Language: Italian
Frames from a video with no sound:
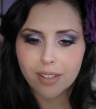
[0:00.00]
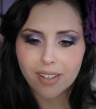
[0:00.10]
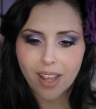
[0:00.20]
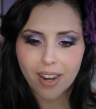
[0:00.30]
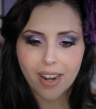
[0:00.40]

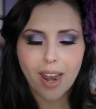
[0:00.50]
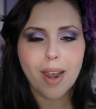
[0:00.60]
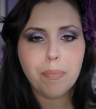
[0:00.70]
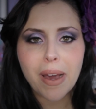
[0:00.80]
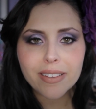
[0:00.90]
la, la,
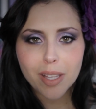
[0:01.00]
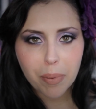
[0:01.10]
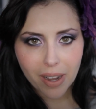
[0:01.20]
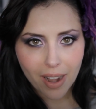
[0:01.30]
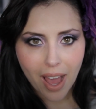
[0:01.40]
la parte
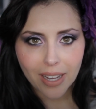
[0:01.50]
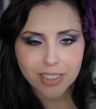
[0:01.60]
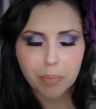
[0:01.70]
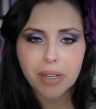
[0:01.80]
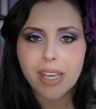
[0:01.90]

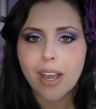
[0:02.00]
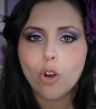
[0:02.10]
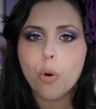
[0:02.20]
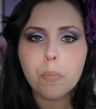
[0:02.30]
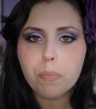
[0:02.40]
parlata, perché
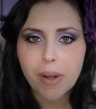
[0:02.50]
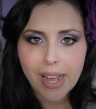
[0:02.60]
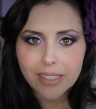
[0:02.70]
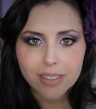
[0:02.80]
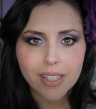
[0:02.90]

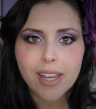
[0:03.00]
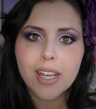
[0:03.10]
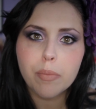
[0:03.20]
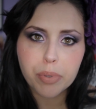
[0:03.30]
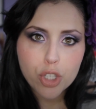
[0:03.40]
comprende,
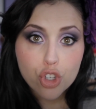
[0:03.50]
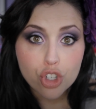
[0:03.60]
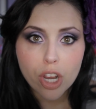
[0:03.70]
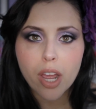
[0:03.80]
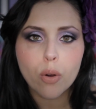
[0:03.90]

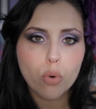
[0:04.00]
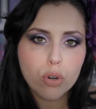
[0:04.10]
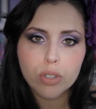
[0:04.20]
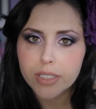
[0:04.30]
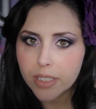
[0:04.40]
capisce
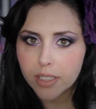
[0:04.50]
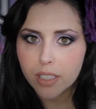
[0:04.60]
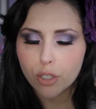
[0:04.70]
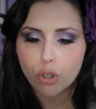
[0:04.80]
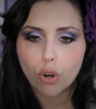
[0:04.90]
quello che gli
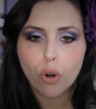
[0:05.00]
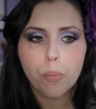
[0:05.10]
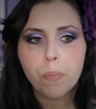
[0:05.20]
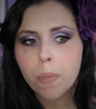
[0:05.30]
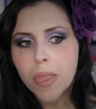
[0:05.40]

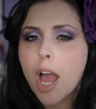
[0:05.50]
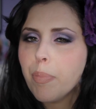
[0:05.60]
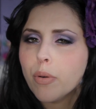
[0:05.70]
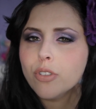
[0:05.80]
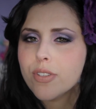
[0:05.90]
dico, e
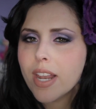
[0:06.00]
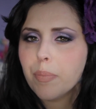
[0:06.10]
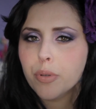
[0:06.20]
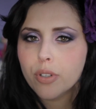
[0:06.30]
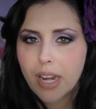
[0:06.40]
poi quando sarà
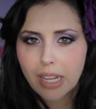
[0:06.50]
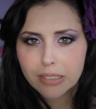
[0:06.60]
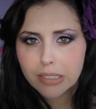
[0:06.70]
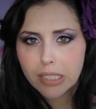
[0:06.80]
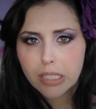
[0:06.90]
più
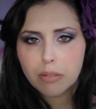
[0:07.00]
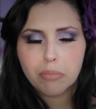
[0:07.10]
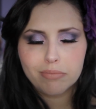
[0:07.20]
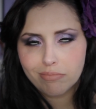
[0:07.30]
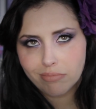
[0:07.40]

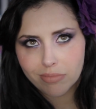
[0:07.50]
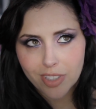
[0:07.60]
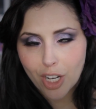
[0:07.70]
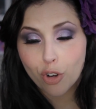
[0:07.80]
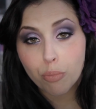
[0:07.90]
grande
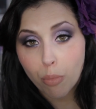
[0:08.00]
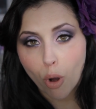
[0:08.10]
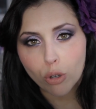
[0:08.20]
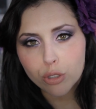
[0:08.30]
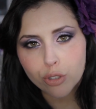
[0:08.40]
tra non
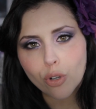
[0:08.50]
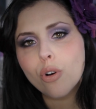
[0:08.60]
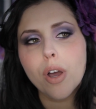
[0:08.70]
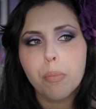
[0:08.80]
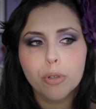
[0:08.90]

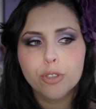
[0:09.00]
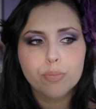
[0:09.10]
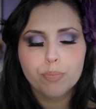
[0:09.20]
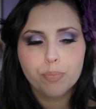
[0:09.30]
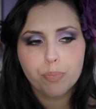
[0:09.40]
molto e
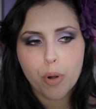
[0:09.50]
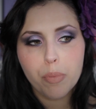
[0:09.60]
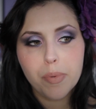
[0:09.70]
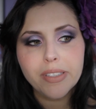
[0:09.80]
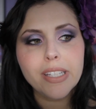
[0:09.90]
molt-
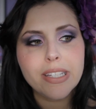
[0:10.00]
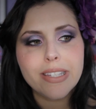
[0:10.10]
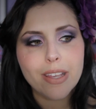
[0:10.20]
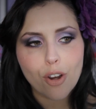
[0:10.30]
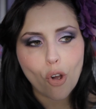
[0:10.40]
probabilmente
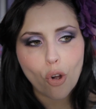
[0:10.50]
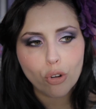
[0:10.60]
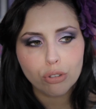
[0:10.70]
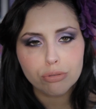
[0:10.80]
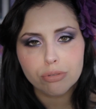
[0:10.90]
inizierò
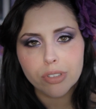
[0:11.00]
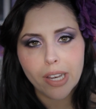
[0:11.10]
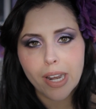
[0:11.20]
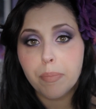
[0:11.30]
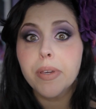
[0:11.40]
con
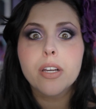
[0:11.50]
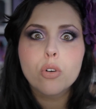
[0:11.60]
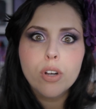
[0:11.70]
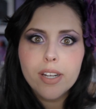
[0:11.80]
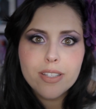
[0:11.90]
delle
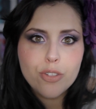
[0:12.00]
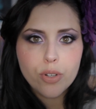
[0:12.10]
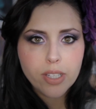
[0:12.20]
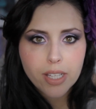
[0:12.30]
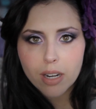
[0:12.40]
piccole
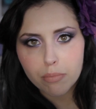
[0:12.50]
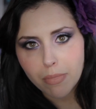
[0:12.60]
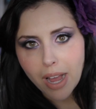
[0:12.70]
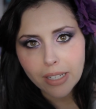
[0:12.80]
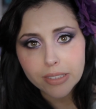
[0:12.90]
lezioni di
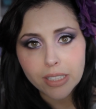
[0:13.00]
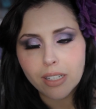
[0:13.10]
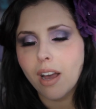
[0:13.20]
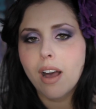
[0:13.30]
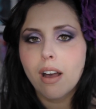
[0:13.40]

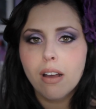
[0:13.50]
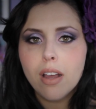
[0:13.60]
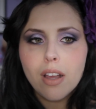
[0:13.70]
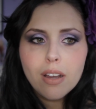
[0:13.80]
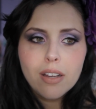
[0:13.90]
grammatica,
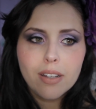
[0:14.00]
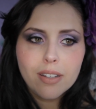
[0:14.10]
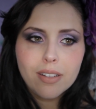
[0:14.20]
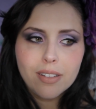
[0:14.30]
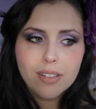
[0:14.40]

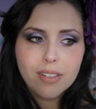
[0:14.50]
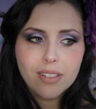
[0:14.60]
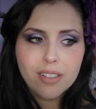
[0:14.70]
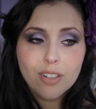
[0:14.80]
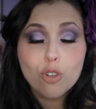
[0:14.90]

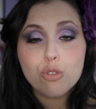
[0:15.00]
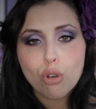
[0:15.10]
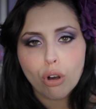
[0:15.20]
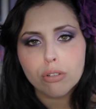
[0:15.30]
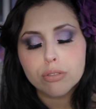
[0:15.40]
eh, lo
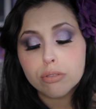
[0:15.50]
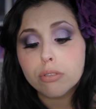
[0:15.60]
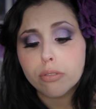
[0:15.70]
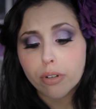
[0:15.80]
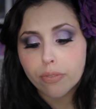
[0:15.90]
so,
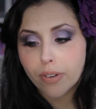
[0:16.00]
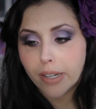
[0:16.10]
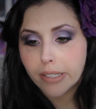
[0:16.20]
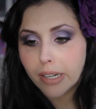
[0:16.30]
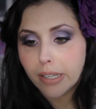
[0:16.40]
dovrò
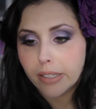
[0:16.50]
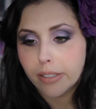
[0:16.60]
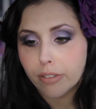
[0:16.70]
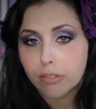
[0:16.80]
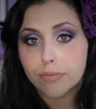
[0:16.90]
fargliele
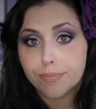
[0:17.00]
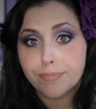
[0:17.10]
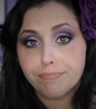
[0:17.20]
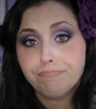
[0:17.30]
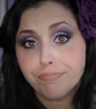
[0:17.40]
io.
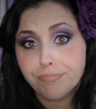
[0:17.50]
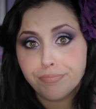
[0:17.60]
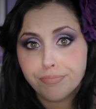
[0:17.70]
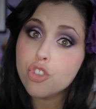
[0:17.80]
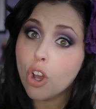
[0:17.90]

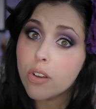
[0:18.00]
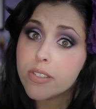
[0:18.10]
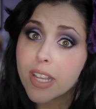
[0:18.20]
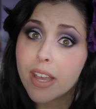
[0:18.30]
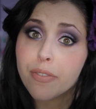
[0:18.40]

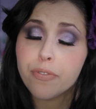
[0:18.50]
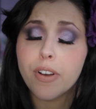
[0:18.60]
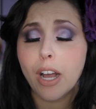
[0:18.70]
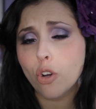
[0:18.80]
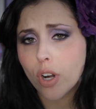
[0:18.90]

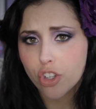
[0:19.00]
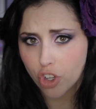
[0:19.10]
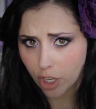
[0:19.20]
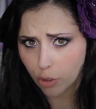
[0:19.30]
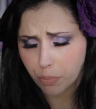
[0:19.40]
Joseph, ancora
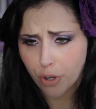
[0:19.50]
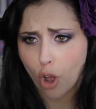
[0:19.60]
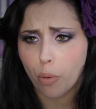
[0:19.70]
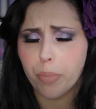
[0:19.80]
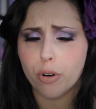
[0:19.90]
Jacob
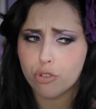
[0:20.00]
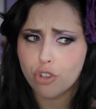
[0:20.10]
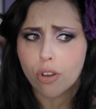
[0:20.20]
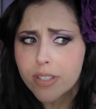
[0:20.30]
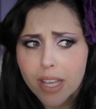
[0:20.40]
no, però
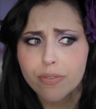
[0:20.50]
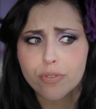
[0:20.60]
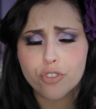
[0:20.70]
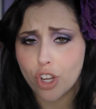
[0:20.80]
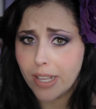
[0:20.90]

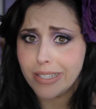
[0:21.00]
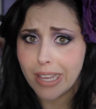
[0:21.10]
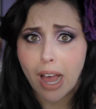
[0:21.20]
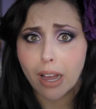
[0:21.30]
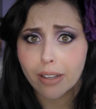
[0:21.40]
Joseph già
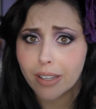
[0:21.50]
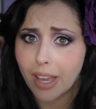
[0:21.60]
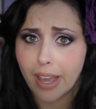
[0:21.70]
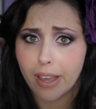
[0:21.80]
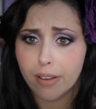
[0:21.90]
sa
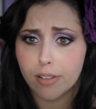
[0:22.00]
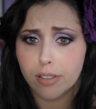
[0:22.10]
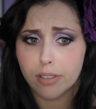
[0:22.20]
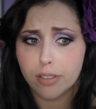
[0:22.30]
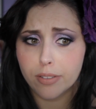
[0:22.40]
che
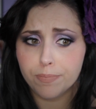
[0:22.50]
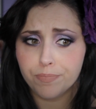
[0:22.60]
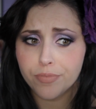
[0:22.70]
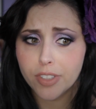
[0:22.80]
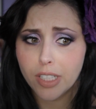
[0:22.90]
eh,